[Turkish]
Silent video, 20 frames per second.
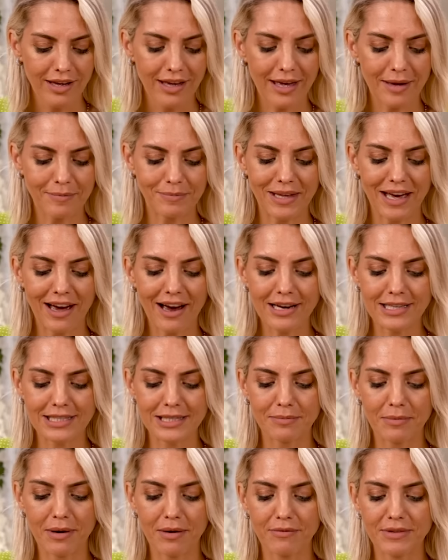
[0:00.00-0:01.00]
hem de her
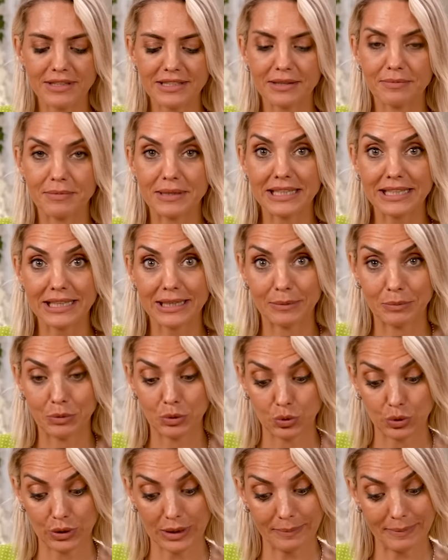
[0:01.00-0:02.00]
zaman vitamini
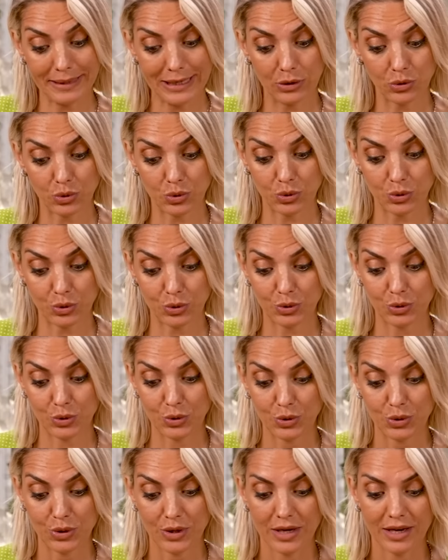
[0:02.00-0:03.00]
kabuğunda
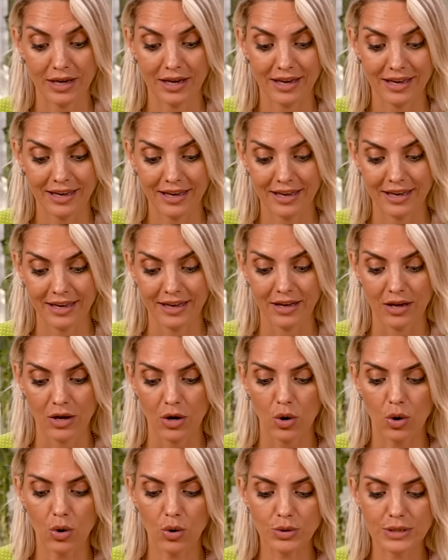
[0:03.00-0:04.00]
biliyorsunuz.
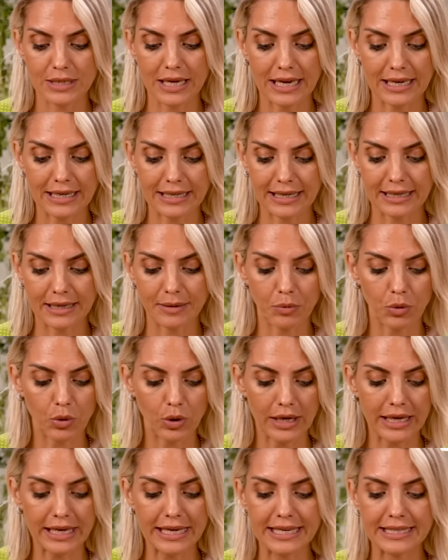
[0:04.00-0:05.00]
Özellikle de
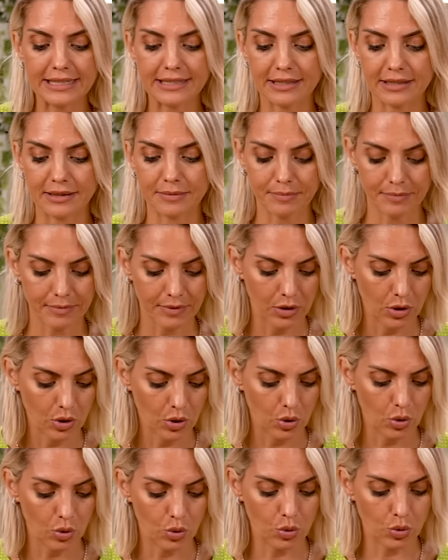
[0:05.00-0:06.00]
böyle iyi tarım
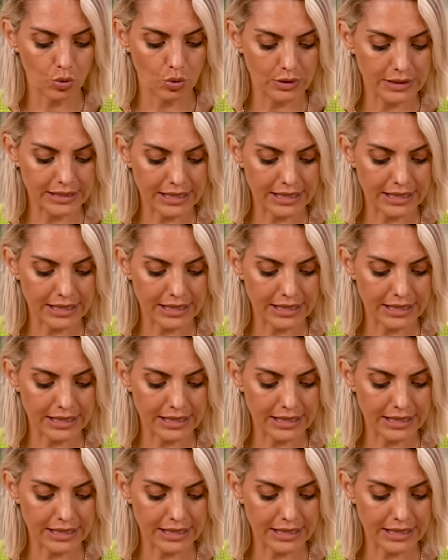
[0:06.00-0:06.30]
ürünü